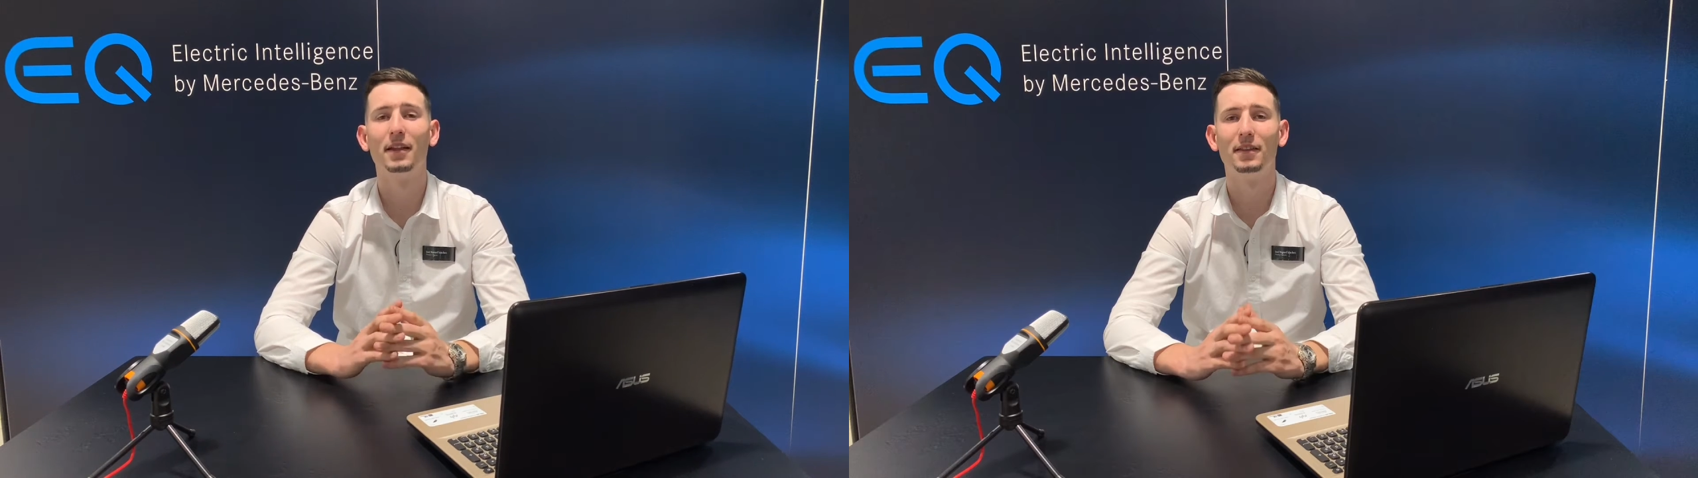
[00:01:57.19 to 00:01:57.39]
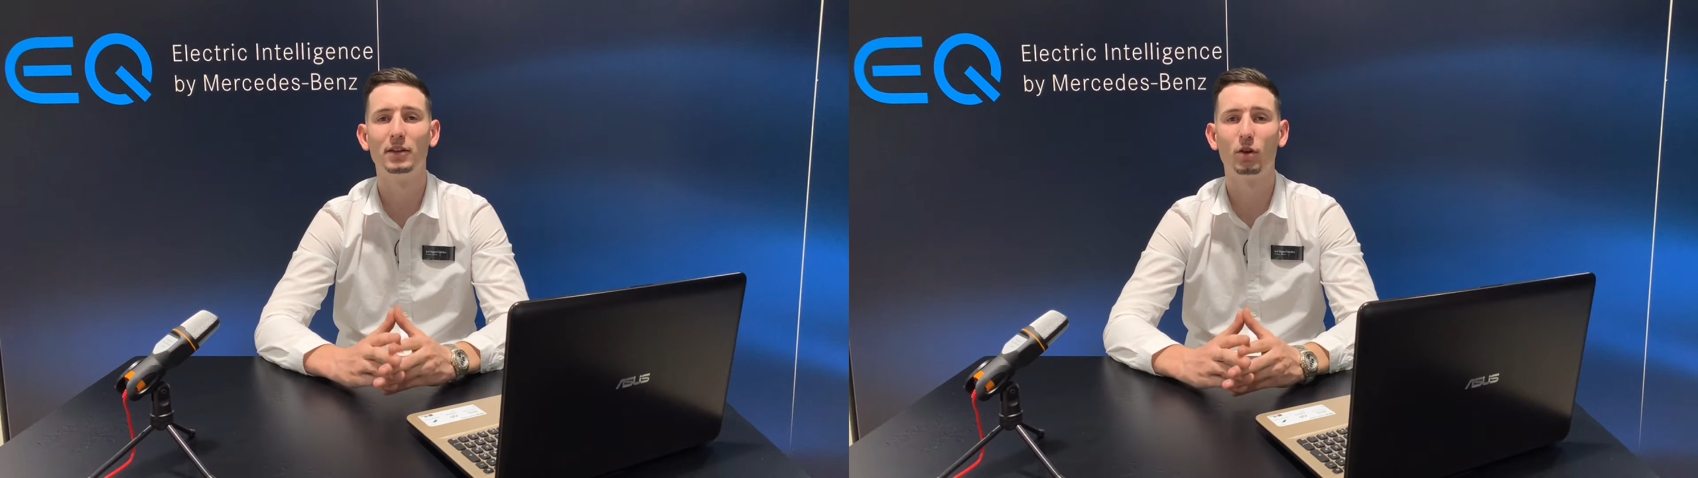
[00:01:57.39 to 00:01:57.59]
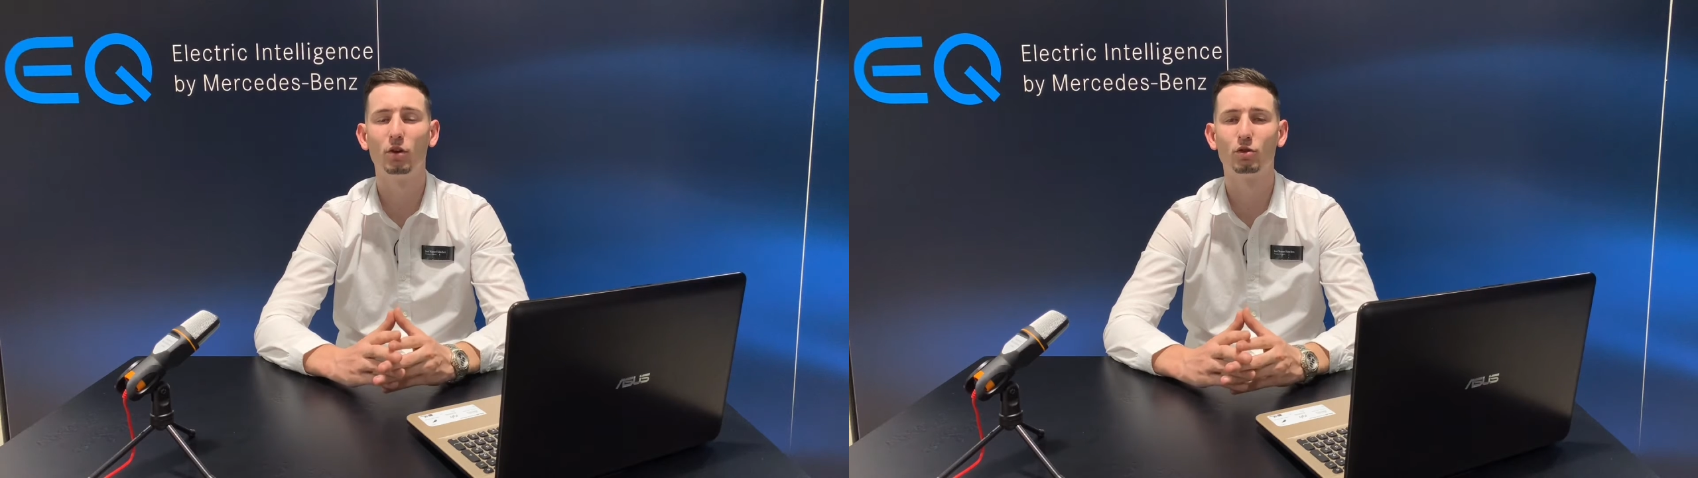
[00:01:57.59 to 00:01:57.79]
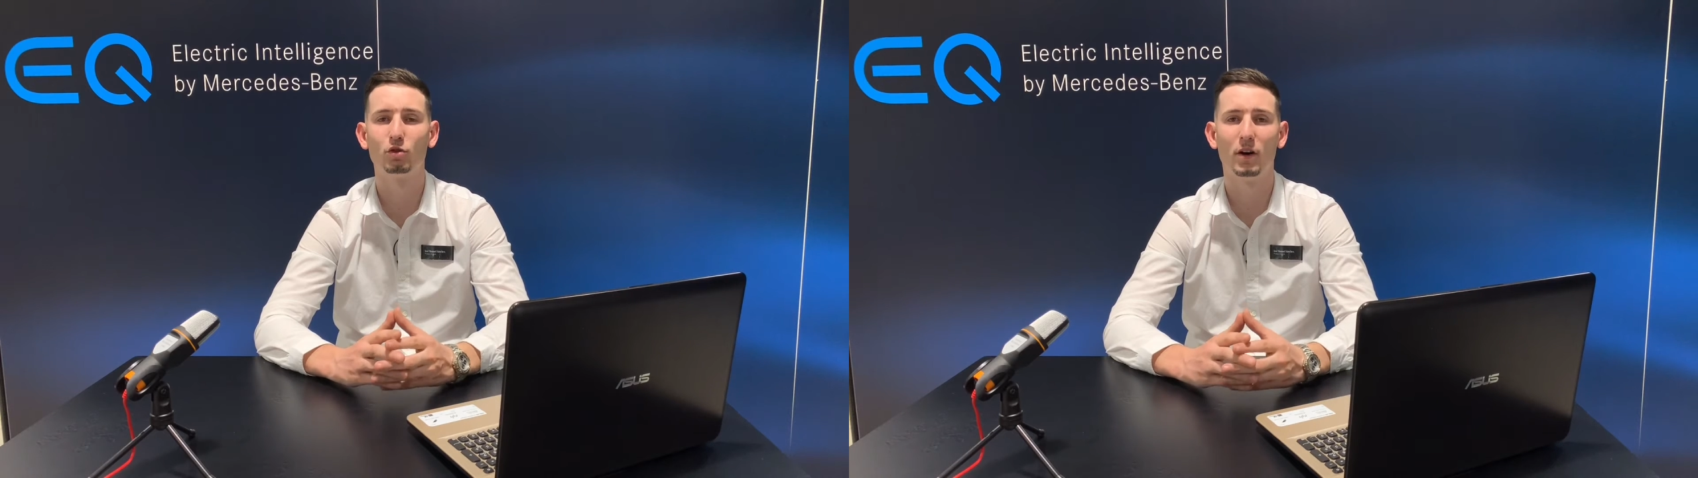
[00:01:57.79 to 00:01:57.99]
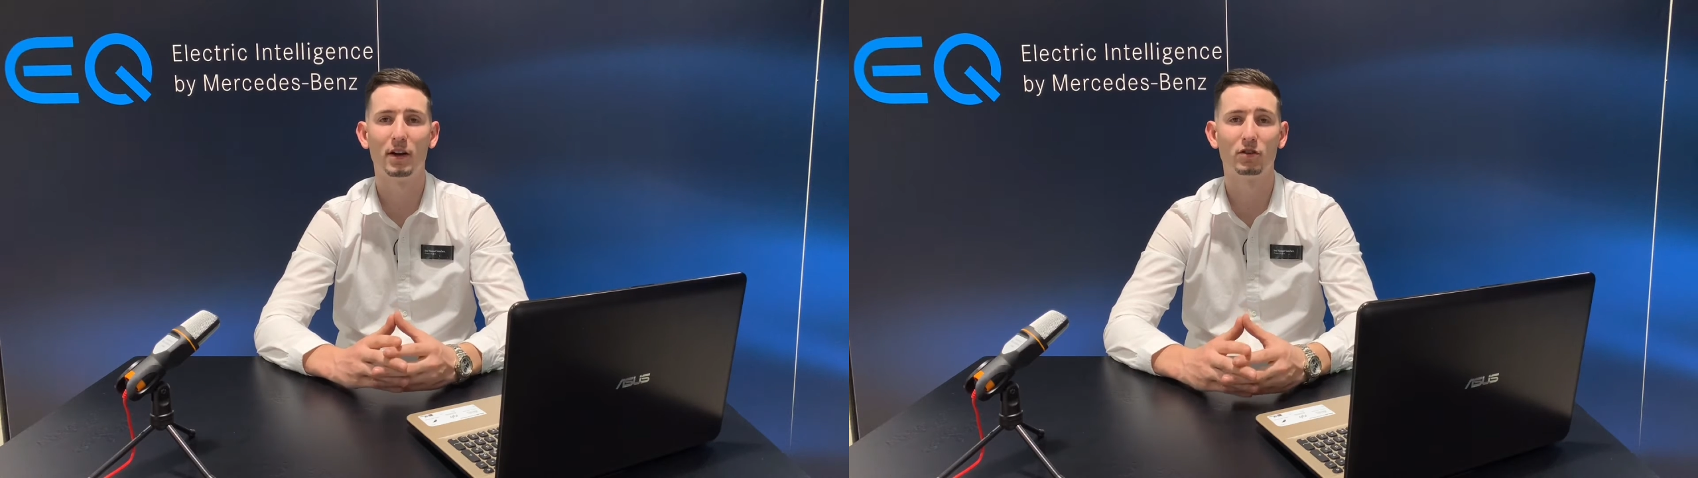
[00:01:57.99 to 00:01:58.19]
de todos los
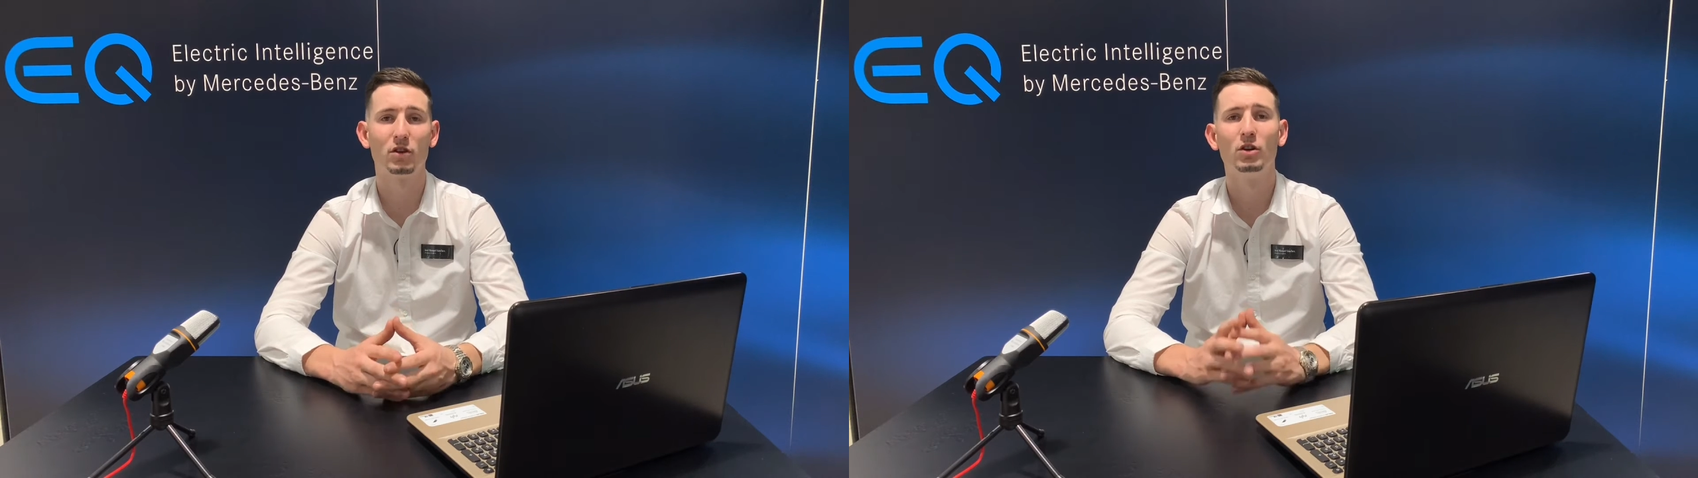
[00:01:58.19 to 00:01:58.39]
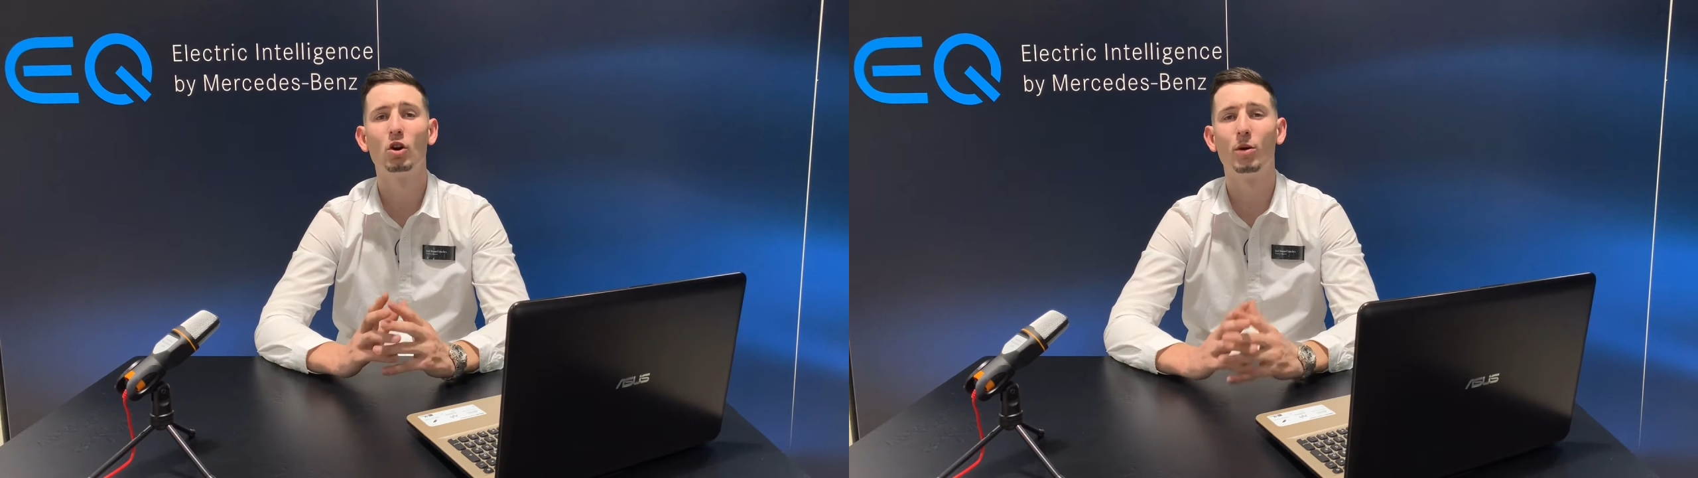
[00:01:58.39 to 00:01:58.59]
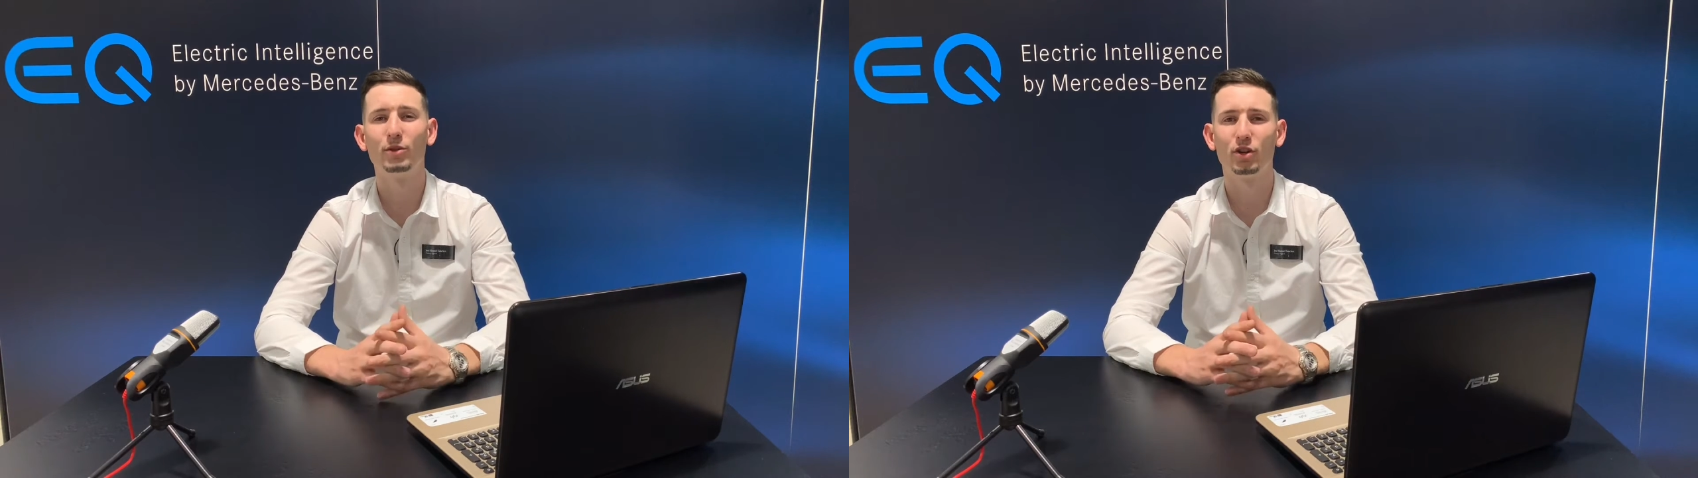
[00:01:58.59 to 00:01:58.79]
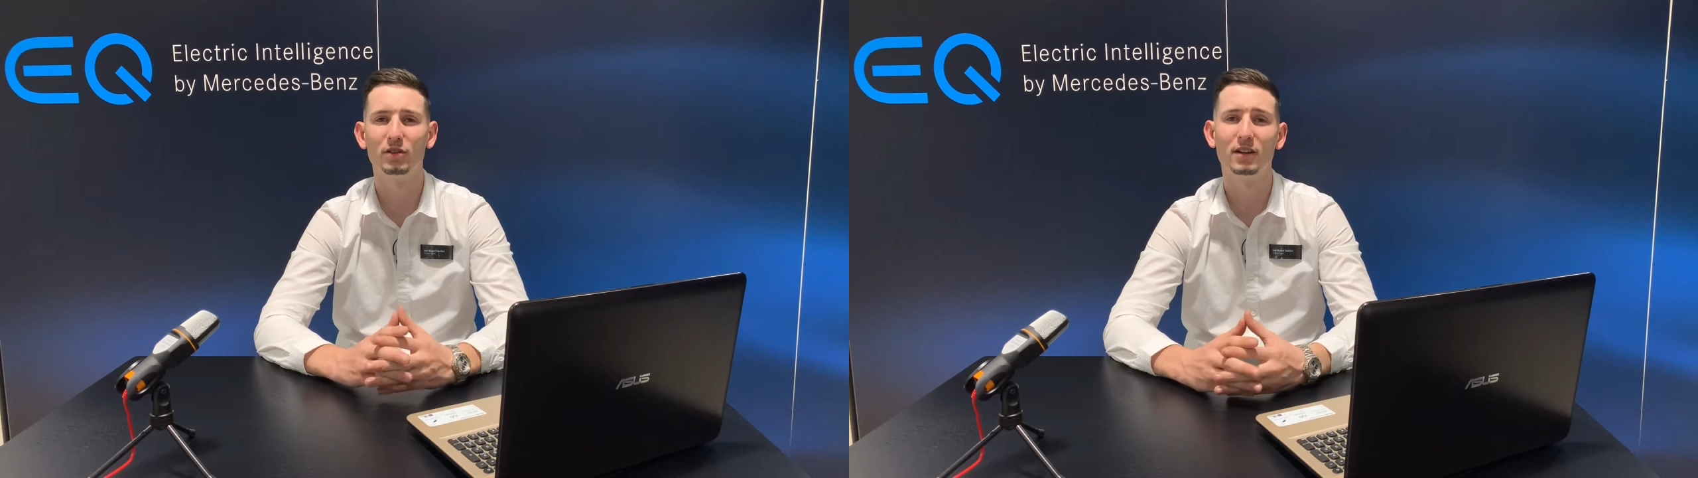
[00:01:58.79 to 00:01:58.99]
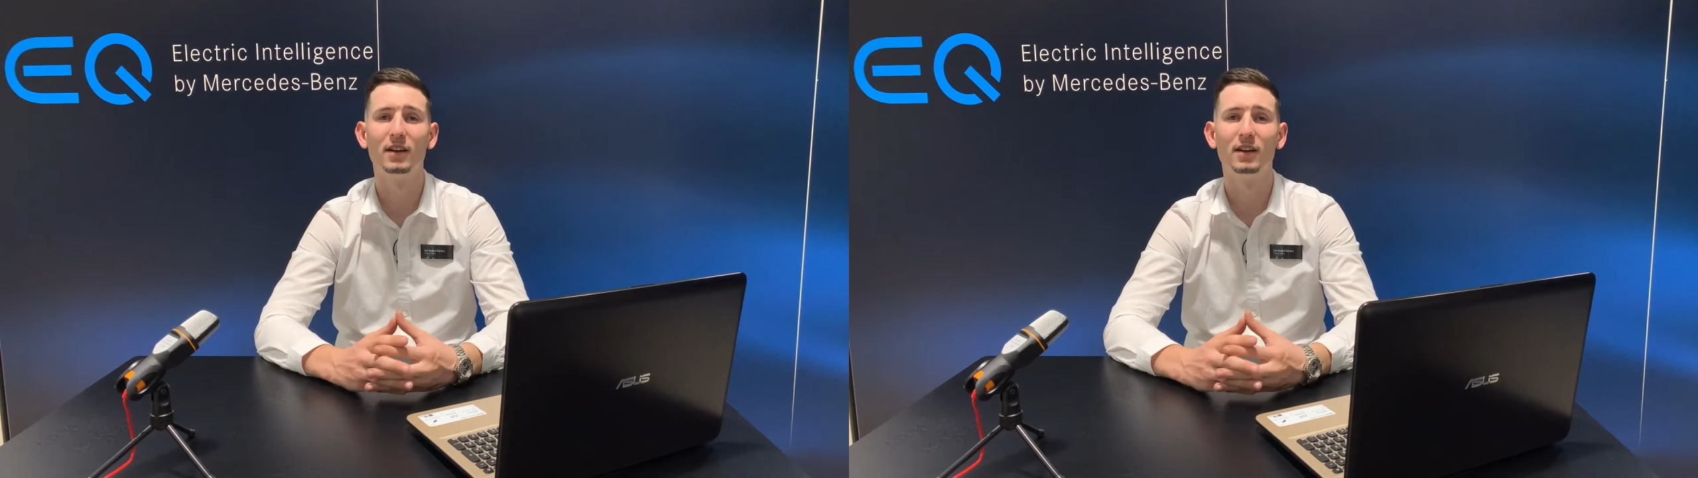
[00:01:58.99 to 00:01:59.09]
usuarios, como son